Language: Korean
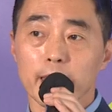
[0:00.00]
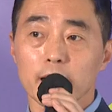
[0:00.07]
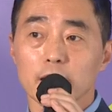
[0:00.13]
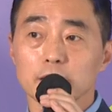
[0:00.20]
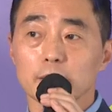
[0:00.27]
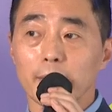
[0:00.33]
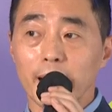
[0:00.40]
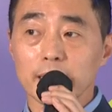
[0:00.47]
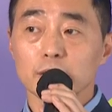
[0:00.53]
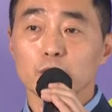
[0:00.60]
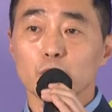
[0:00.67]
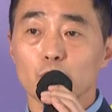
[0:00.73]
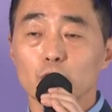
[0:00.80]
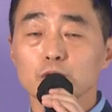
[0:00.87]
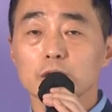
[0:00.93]
그래서 많은
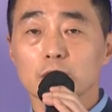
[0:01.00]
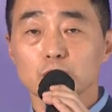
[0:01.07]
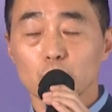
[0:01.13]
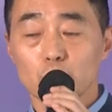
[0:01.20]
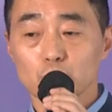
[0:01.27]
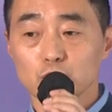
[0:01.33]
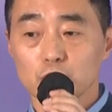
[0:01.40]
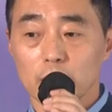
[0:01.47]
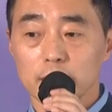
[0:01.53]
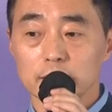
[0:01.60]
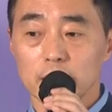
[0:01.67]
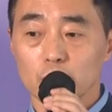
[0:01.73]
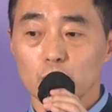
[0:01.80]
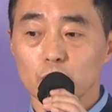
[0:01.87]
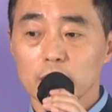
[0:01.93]
교육 장소로도 저희가
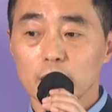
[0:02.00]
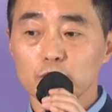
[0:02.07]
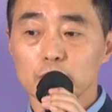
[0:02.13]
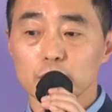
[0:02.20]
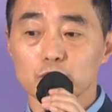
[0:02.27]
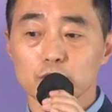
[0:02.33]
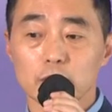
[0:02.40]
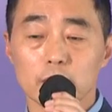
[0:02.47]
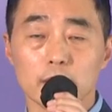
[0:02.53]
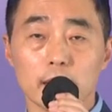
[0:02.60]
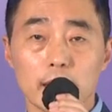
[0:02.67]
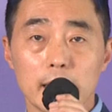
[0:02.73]
제공을 하고 있고요.